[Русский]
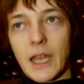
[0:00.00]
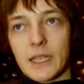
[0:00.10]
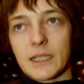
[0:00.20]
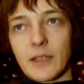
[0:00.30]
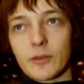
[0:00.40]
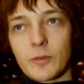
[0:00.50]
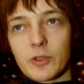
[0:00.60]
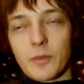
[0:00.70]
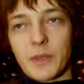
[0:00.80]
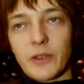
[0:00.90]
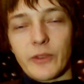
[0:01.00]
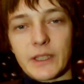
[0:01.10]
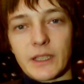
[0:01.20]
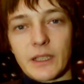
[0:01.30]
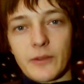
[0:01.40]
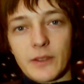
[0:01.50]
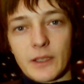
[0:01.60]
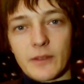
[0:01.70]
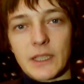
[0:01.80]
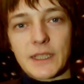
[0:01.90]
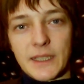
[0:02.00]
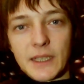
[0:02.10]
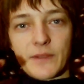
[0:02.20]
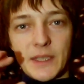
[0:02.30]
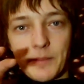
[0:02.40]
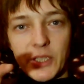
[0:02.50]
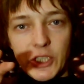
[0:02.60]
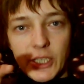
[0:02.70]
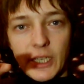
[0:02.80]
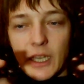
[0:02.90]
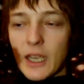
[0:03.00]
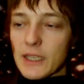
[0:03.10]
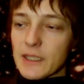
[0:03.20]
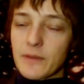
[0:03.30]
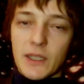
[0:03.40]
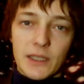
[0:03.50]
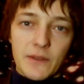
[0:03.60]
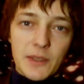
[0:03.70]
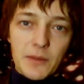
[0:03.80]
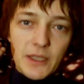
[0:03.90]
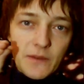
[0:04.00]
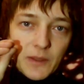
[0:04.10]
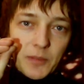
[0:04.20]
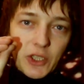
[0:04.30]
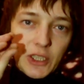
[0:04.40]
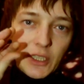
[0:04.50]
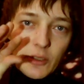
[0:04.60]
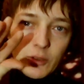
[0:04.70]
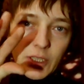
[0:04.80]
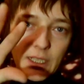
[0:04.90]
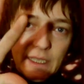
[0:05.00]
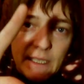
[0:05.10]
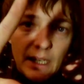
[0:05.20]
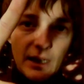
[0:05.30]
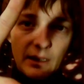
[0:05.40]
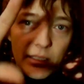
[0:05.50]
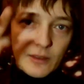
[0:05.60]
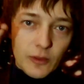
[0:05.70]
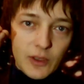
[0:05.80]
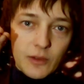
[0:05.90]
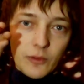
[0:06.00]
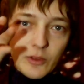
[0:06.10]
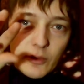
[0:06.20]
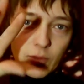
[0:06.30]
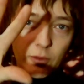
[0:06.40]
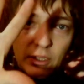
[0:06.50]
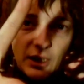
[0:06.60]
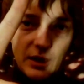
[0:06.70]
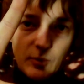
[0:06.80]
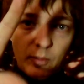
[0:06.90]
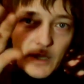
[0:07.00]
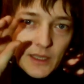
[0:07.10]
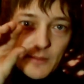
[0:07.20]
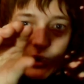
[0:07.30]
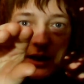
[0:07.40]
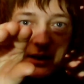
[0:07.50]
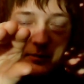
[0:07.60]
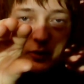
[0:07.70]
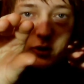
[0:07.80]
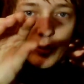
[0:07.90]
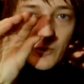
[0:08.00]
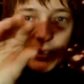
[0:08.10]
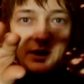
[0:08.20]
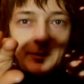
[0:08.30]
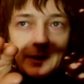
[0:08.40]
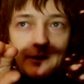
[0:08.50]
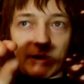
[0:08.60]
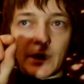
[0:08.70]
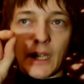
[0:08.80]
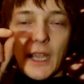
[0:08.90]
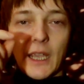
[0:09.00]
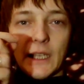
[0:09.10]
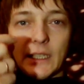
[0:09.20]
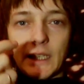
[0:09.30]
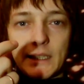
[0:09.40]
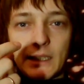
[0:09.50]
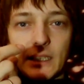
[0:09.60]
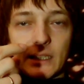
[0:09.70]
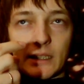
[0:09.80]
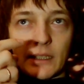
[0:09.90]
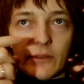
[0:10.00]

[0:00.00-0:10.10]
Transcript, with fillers: Дело в том, что при фотографировании со вспышкой свет от вспышки идет рассеянный, то есть он идет вот таким образом, не пучком, не направленный. Если